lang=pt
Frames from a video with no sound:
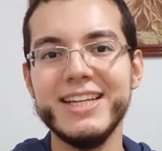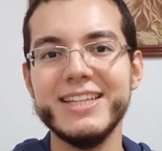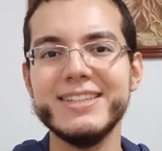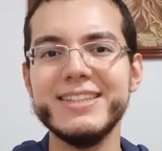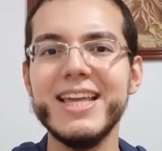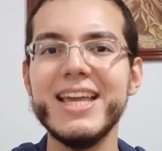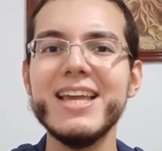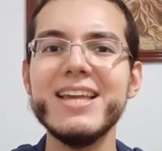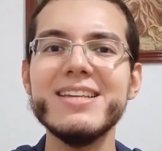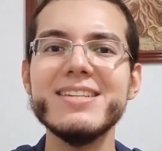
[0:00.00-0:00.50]

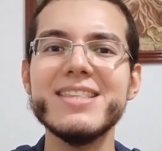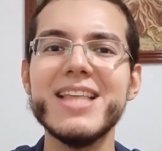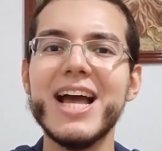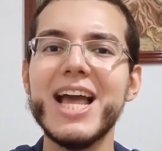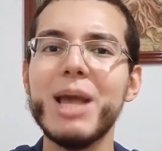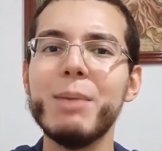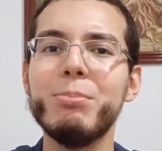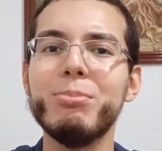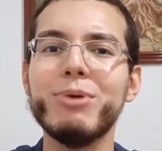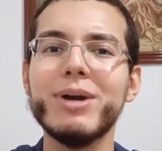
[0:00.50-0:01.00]
desde a
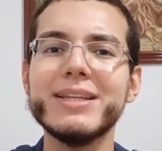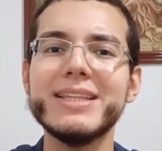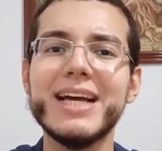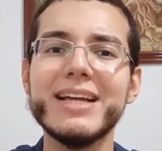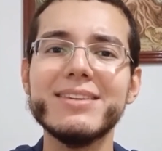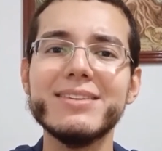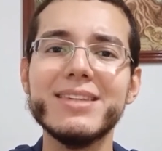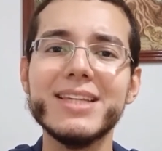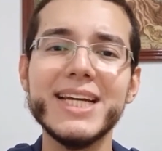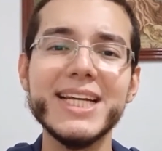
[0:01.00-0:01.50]
época da
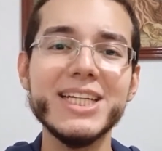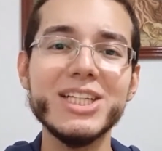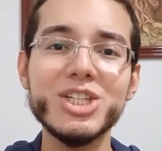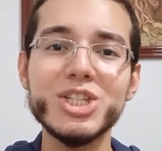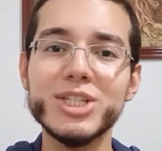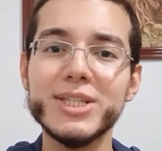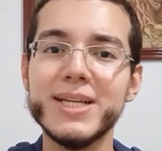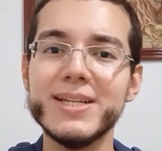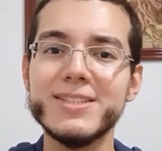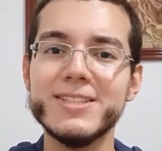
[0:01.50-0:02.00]
Atlântida